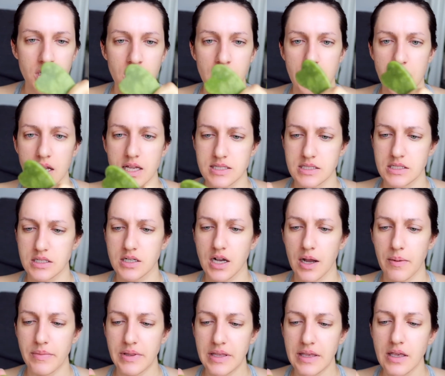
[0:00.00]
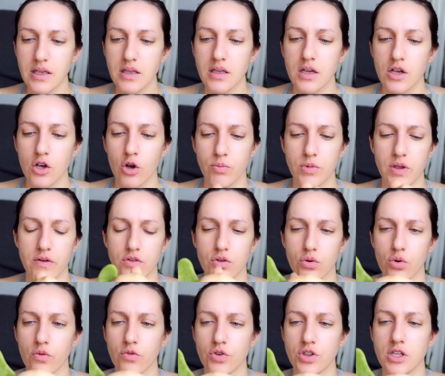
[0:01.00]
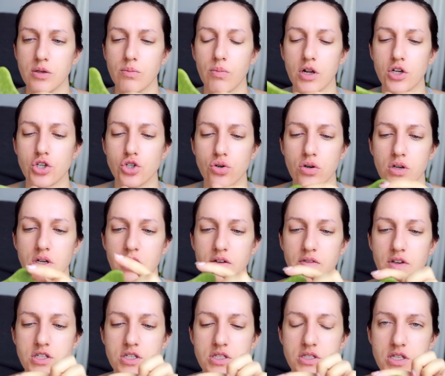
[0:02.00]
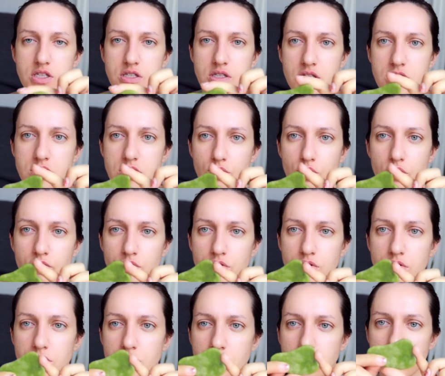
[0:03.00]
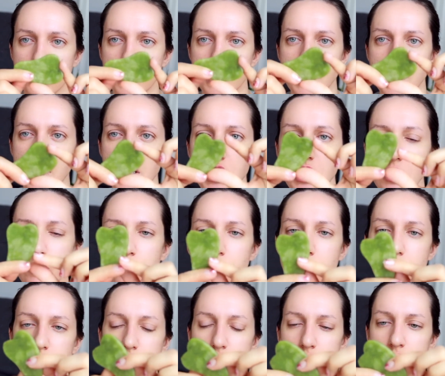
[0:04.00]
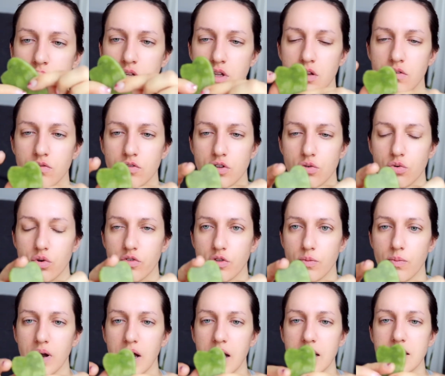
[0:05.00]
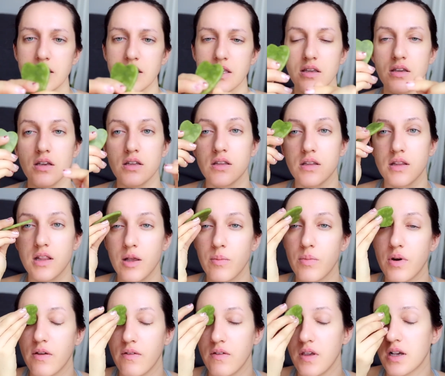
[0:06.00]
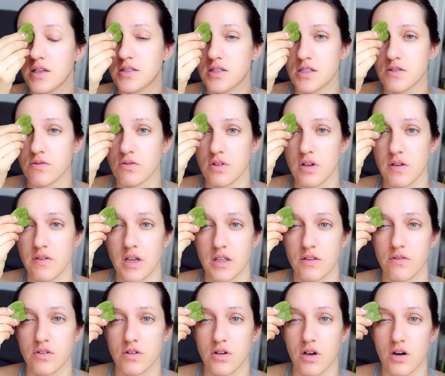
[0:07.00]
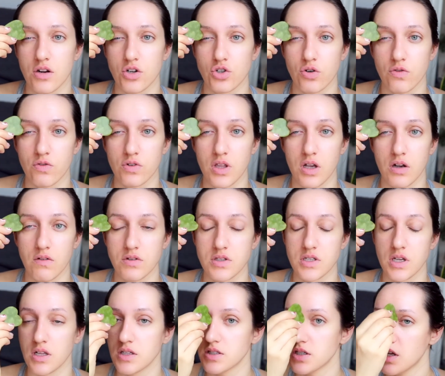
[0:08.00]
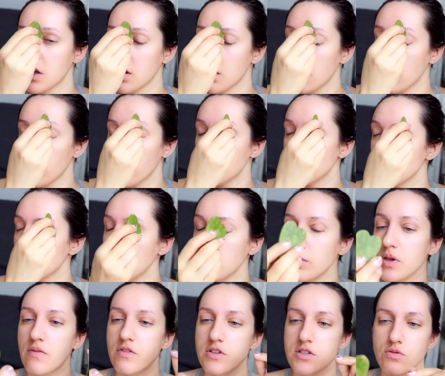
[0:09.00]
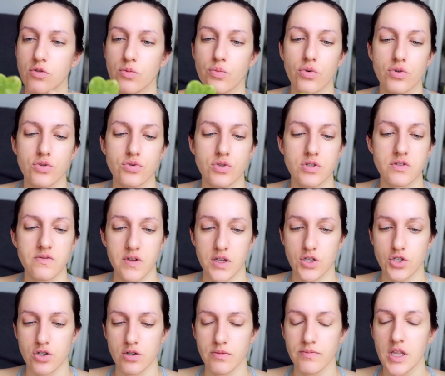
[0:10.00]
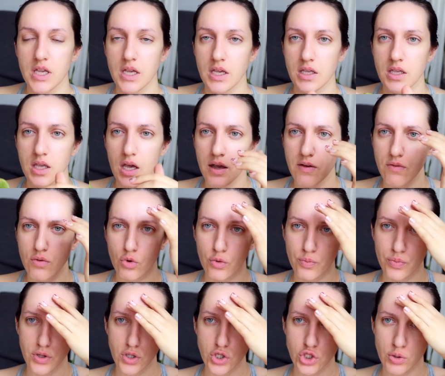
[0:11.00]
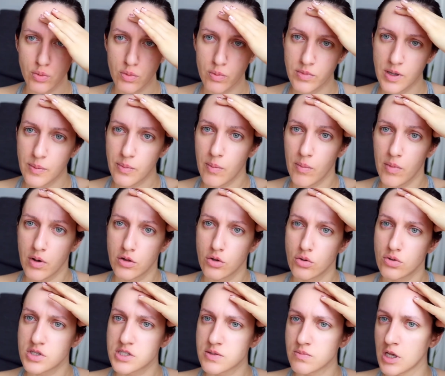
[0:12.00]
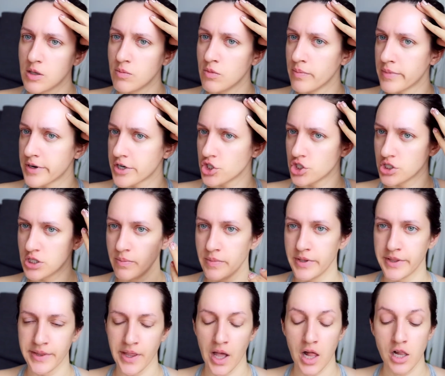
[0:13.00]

разных камней. У меня вот такой вот небольшой, как видите, здесь есть такой вот э, изгиб, такой вот маленький, это для бровей, кстати, вот говорят, вот хорошо вот так вот делать. В общем, им я в основном пользуюсь вечером, я его купила, чтобы мне помогло с моими морщинами на